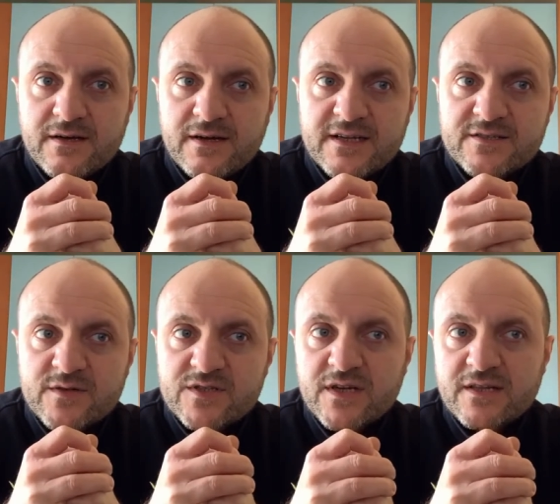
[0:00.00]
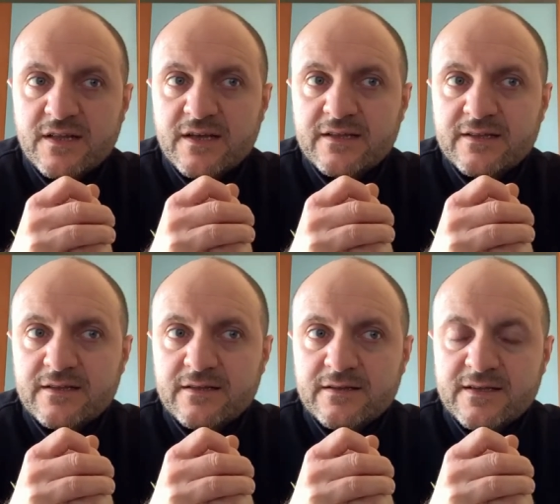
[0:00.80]
la situazione è
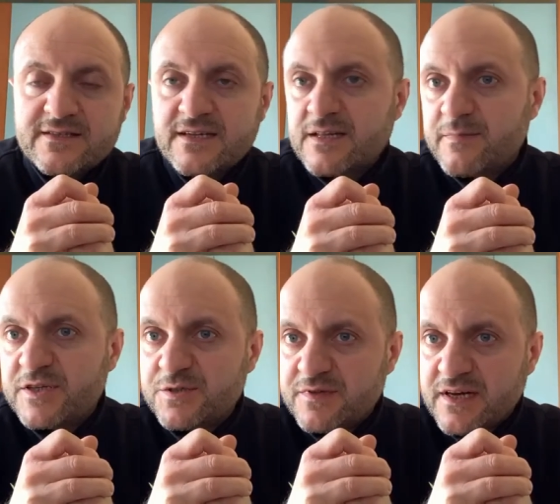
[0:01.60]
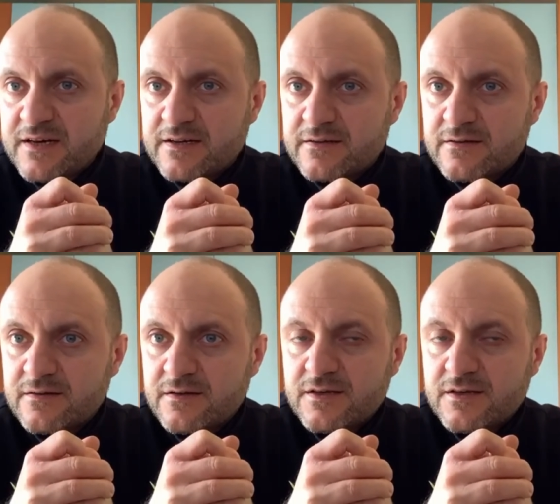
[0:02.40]
destinata a precipitare.